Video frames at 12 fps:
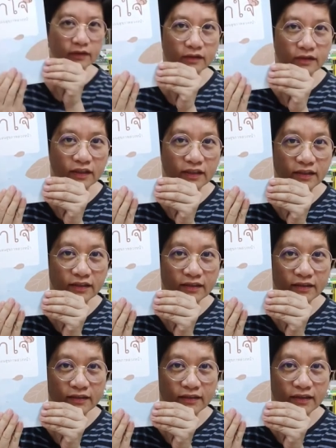งตึง
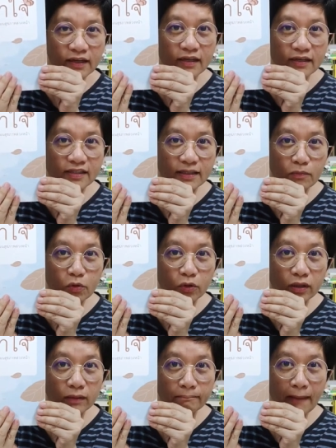สมุด
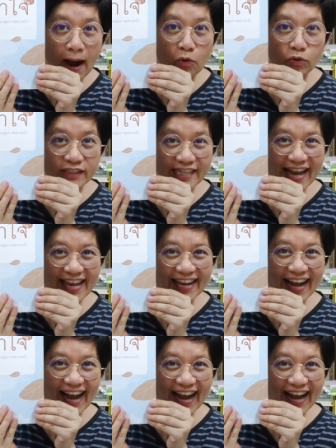เบาใจ
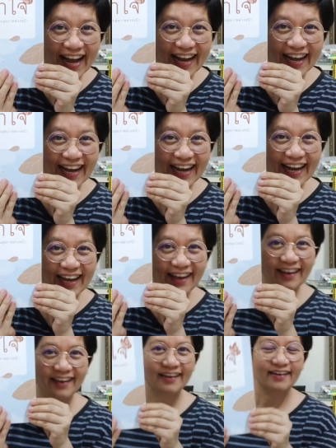ค่ะ
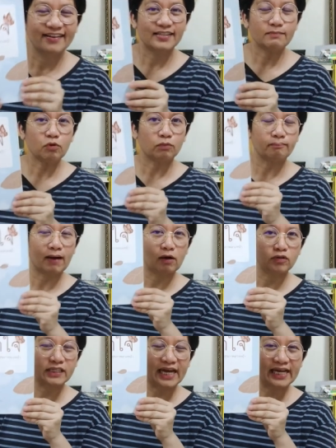สมุดเบา
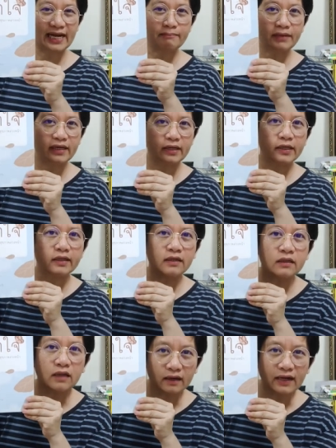ใจเล่มนี้
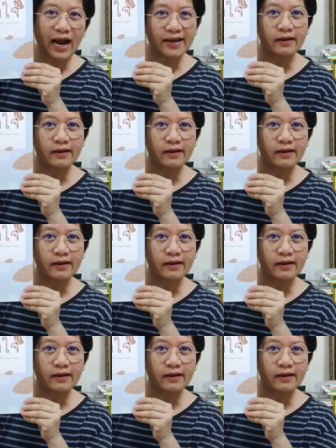คืออะไร